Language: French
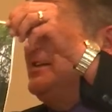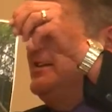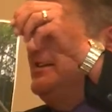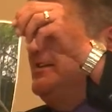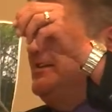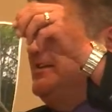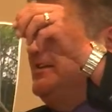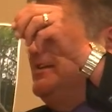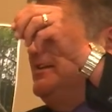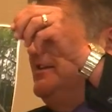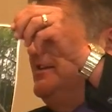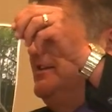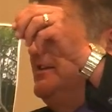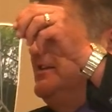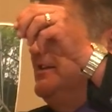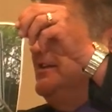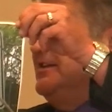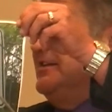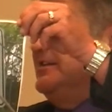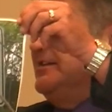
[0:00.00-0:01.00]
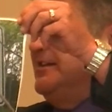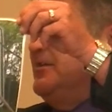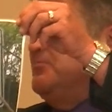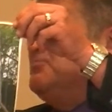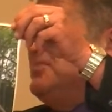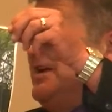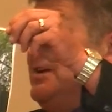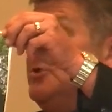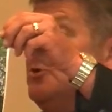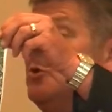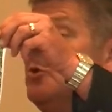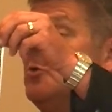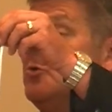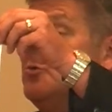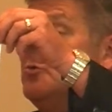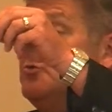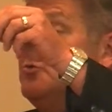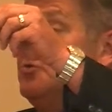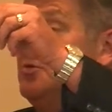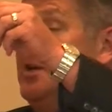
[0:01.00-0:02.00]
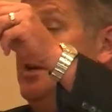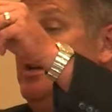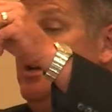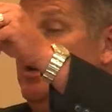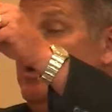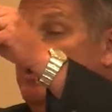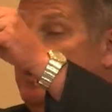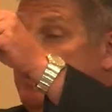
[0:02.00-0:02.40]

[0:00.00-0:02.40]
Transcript: des, des panneaux euh,